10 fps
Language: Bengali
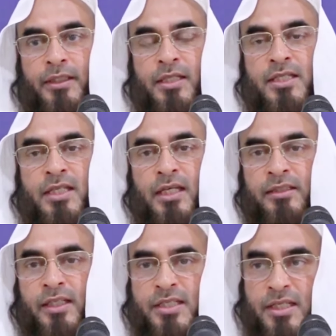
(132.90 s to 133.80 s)
এই
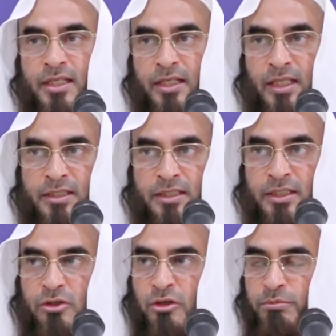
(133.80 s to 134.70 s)
সাতাইশের
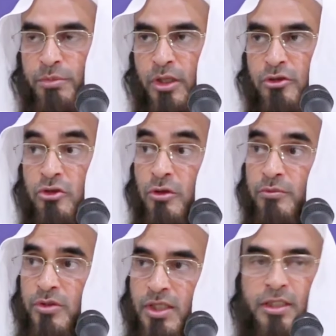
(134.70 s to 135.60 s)
রাতটি সম্পর্কে
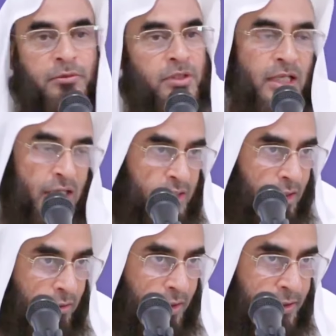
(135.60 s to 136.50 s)
সবচেয়ে বেশি আশা
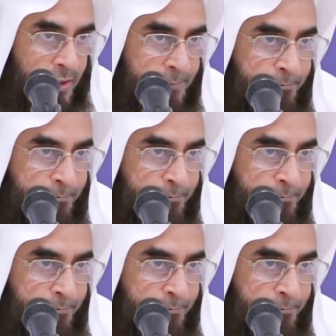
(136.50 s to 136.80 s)
করা যায়